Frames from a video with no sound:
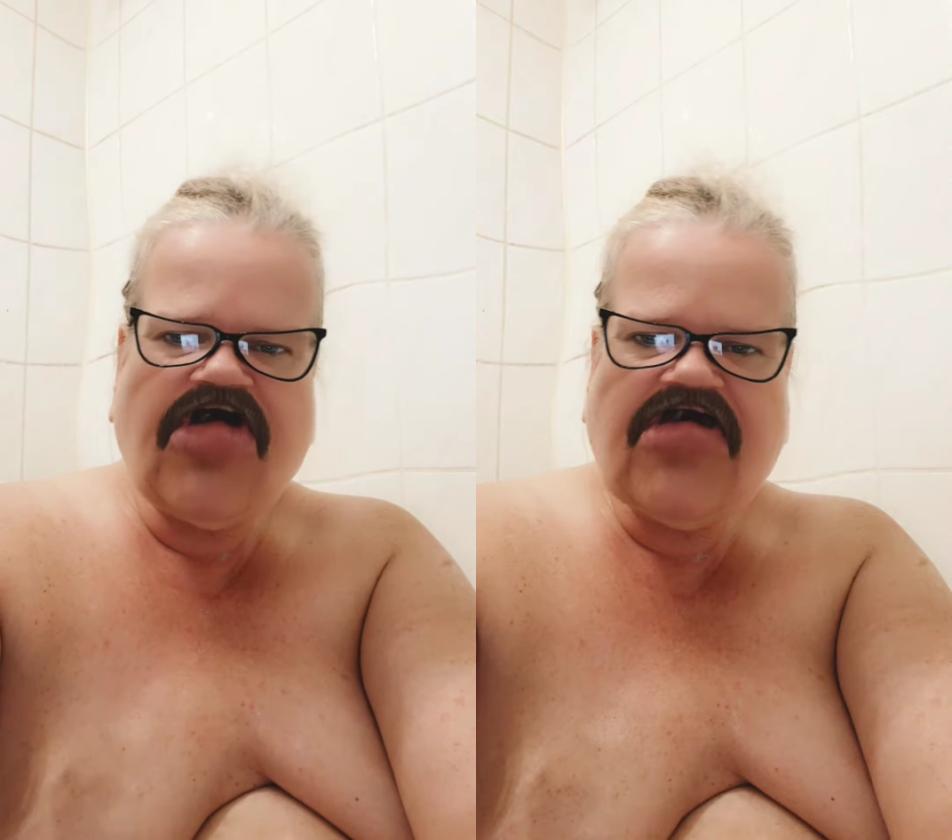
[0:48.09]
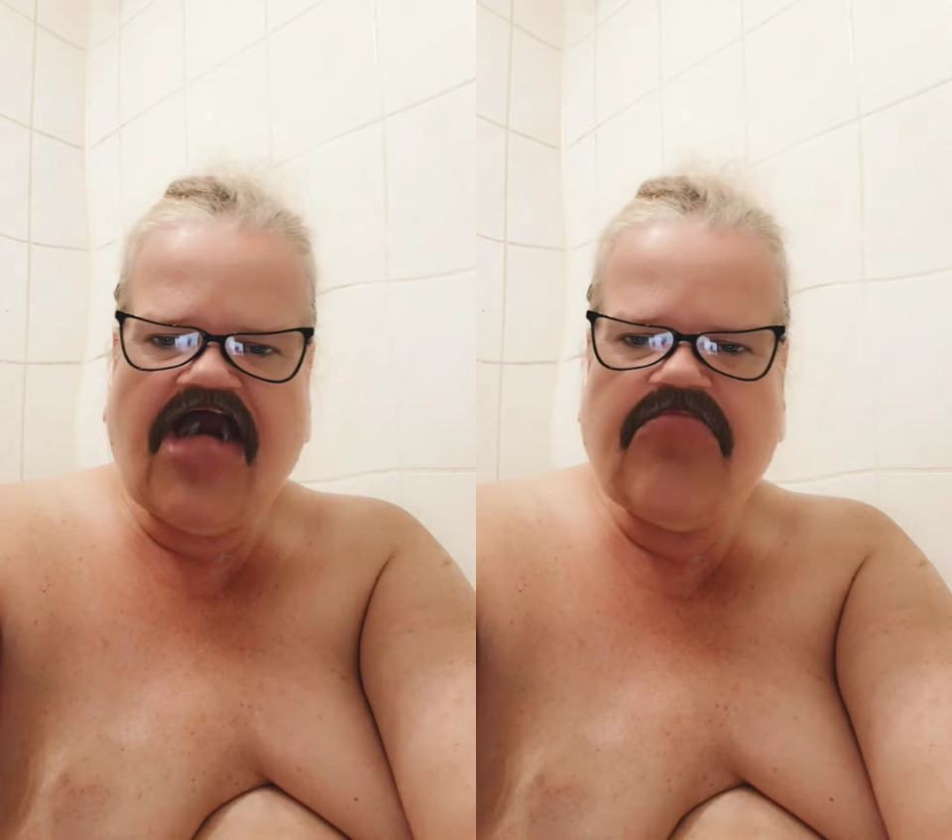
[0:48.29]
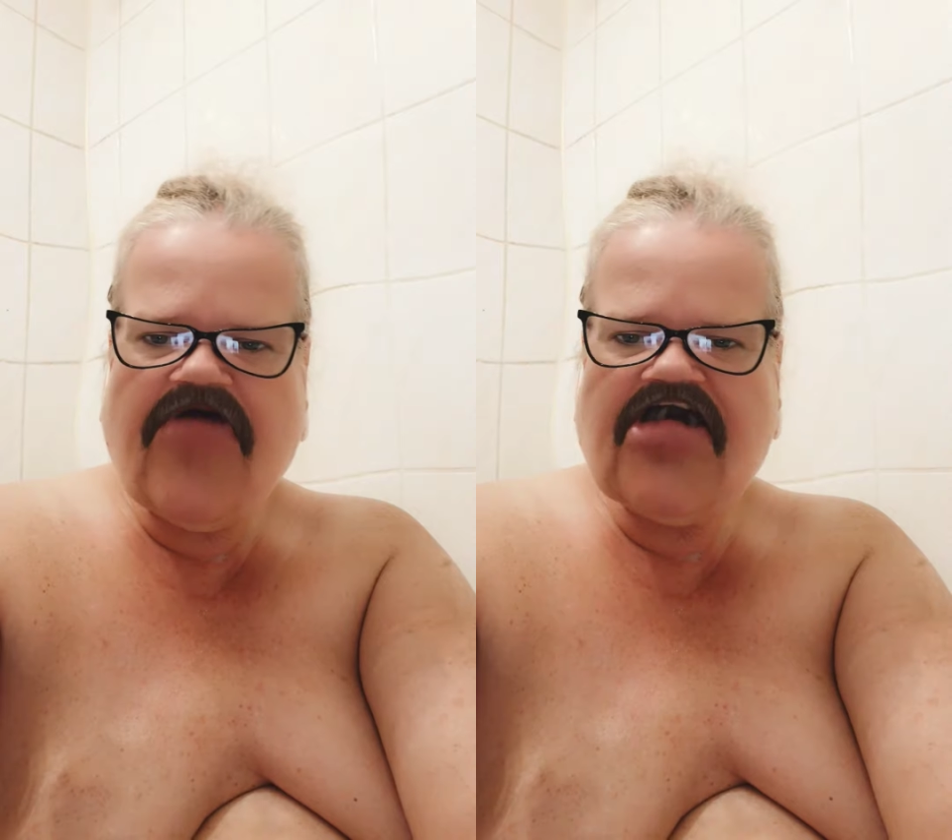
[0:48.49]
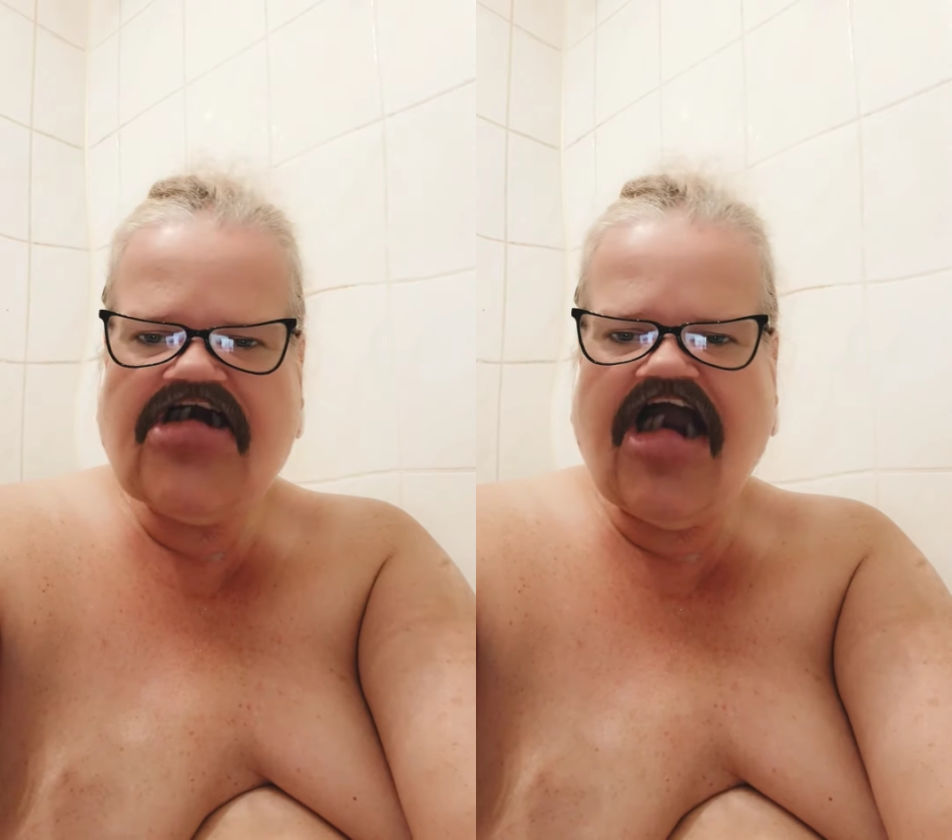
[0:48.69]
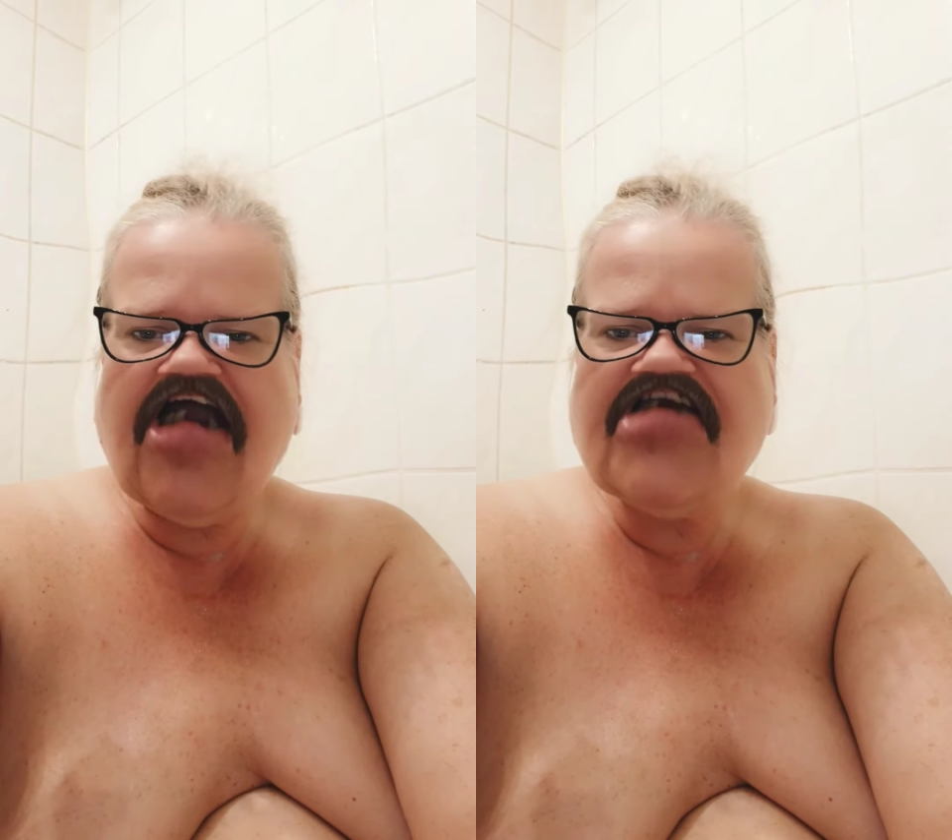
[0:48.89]
Nachbarn,
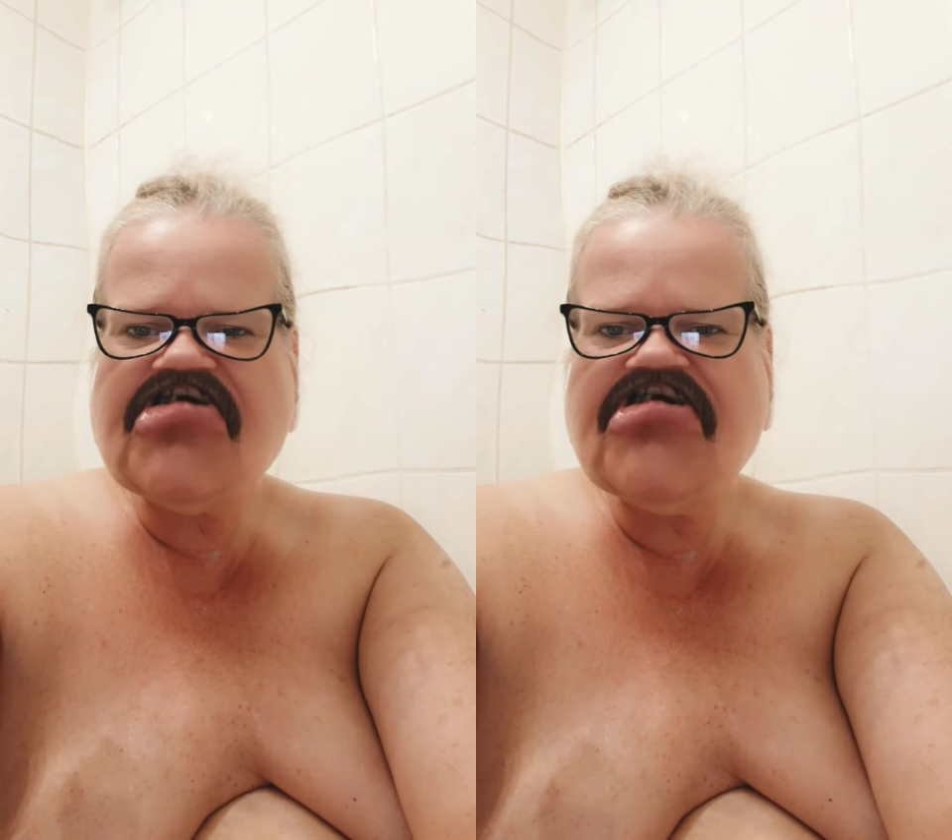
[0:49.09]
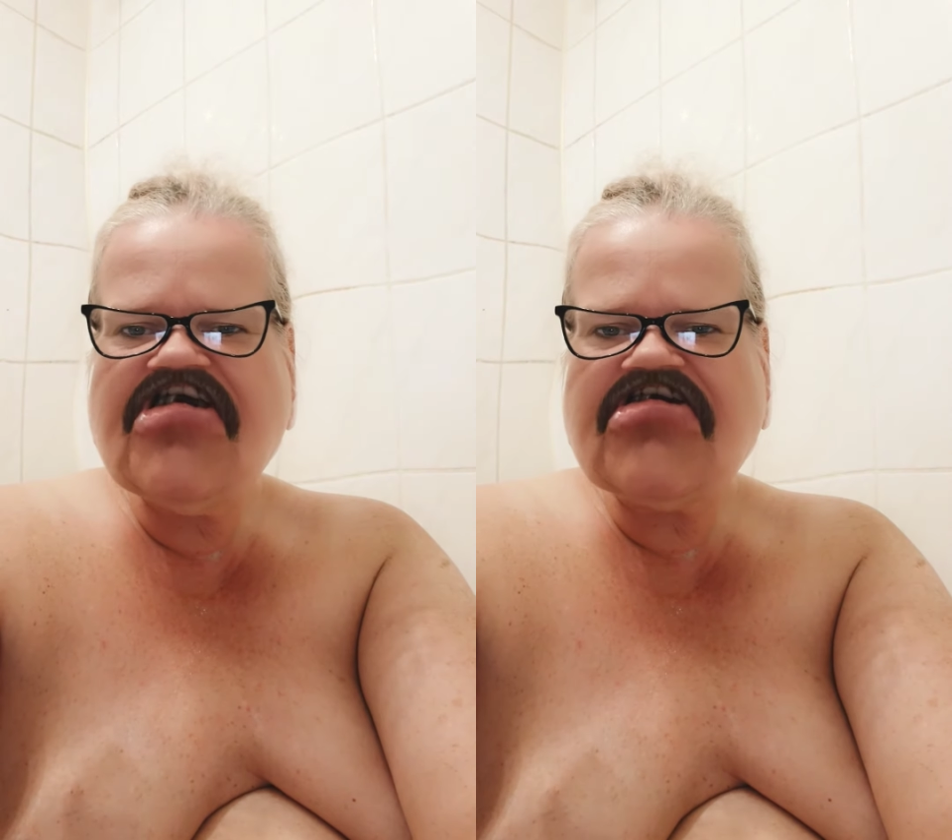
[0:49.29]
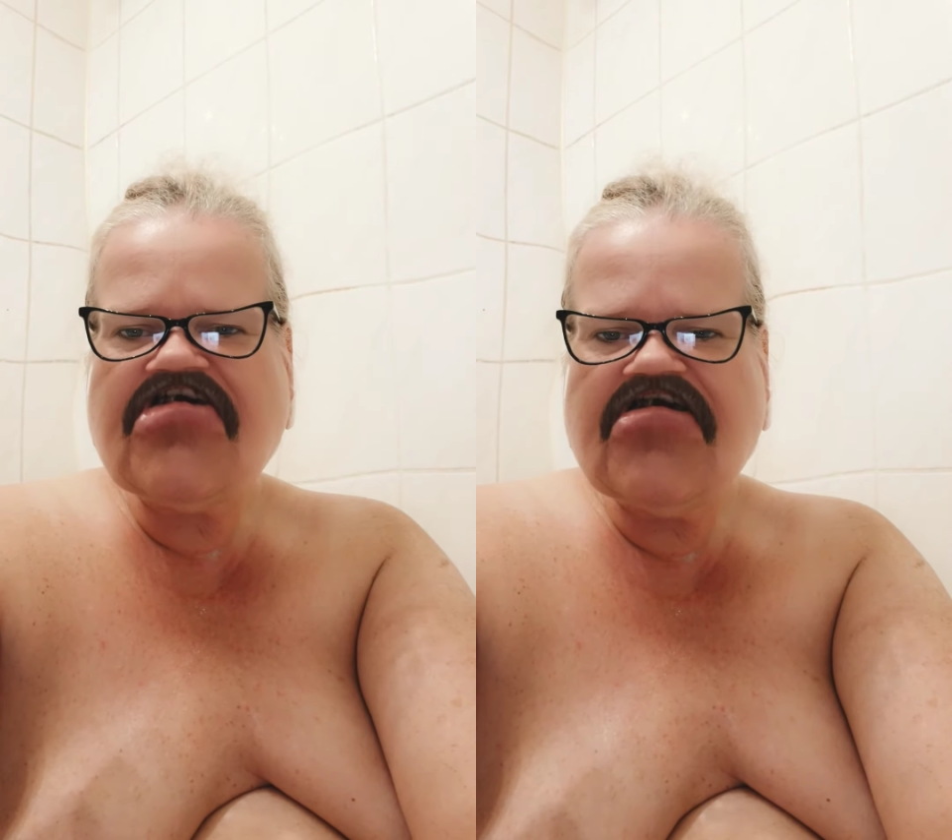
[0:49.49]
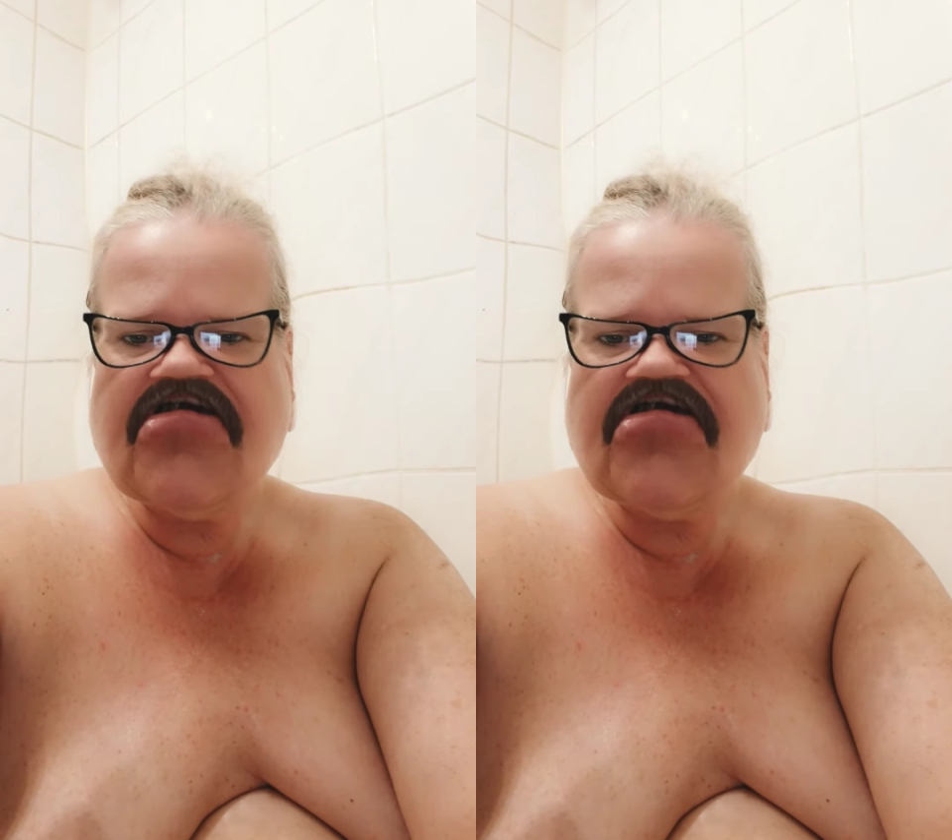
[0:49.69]
garantiert.